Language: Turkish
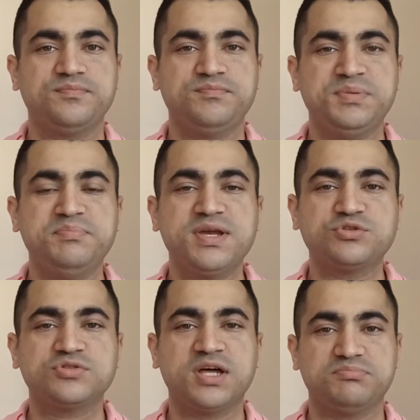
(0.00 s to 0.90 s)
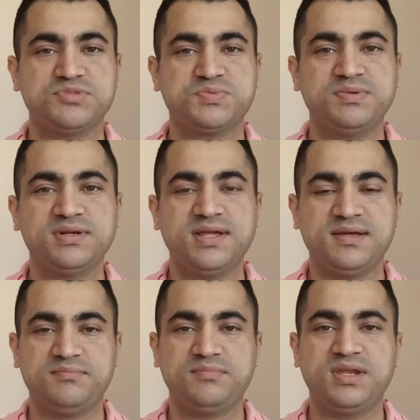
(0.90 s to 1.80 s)
1561
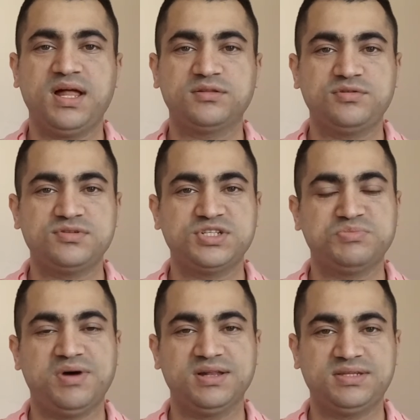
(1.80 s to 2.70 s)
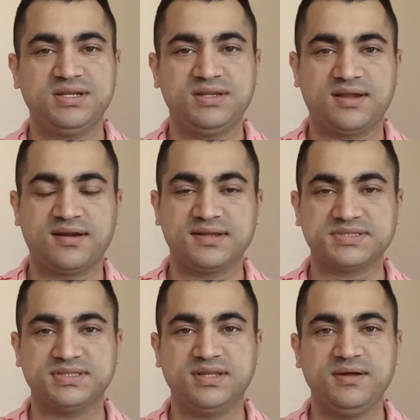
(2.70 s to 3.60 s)
ile 1626 yıllar
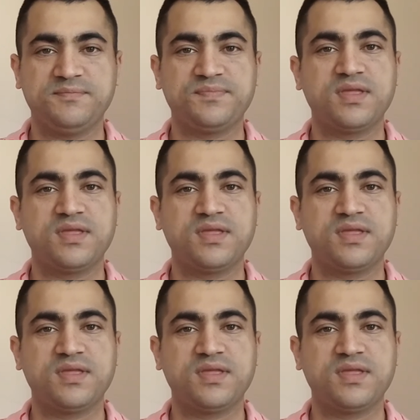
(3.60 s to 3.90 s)
arasında